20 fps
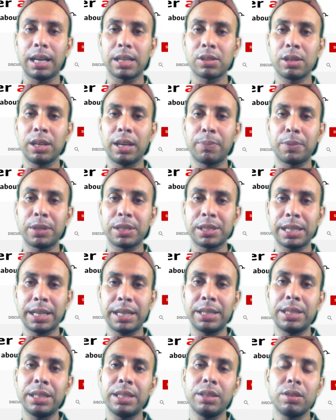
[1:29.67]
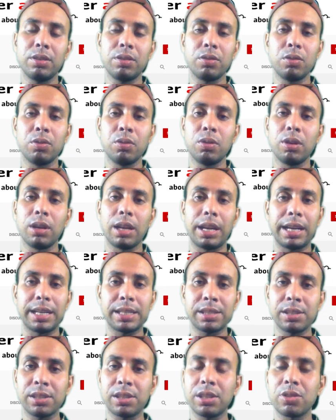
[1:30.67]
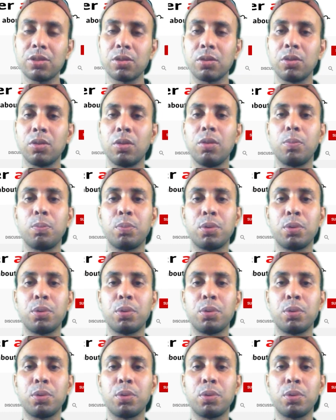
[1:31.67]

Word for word: আসলে আপনার সাইটটি গুগল অ্যাডসেন্সের জন্য